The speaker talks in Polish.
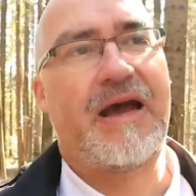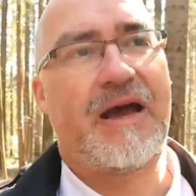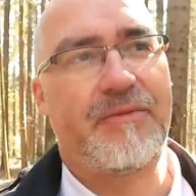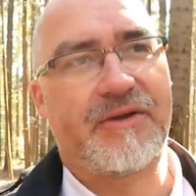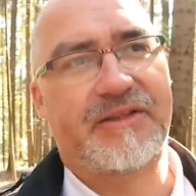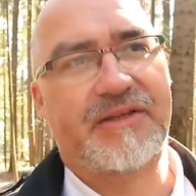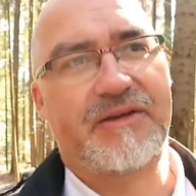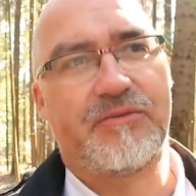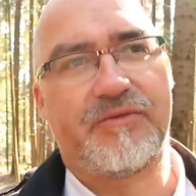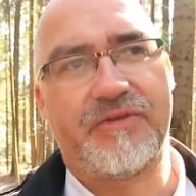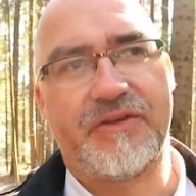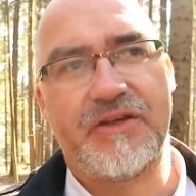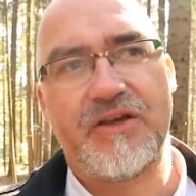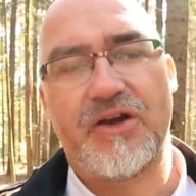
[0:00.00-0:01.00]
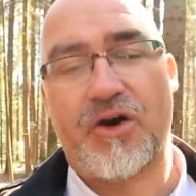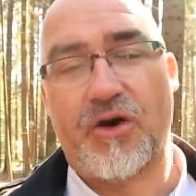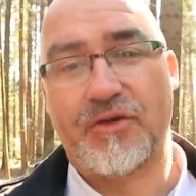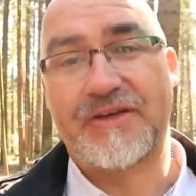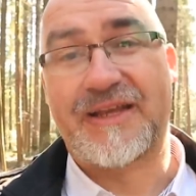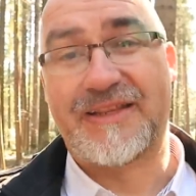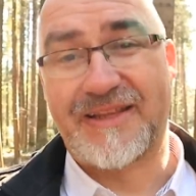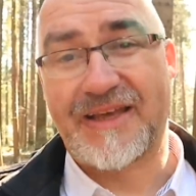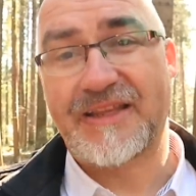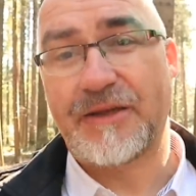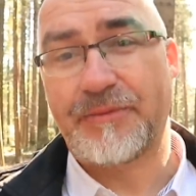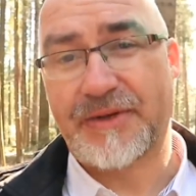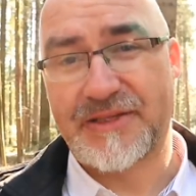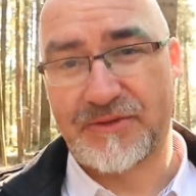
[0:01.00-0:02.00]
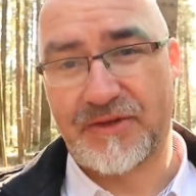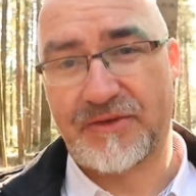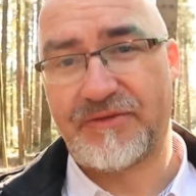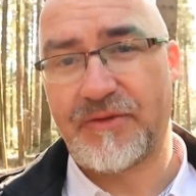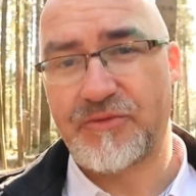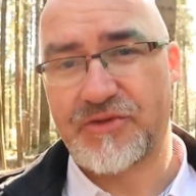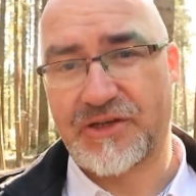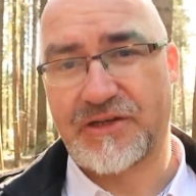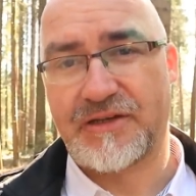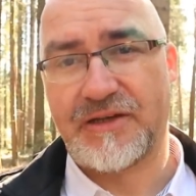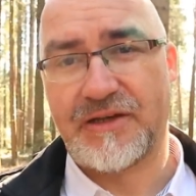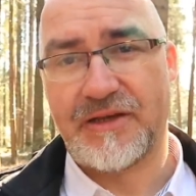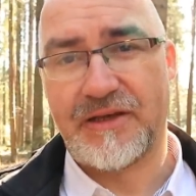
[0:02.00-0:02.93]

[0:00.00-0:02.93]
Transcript: A matka mówi, ona nadal pracuje w Niemczech.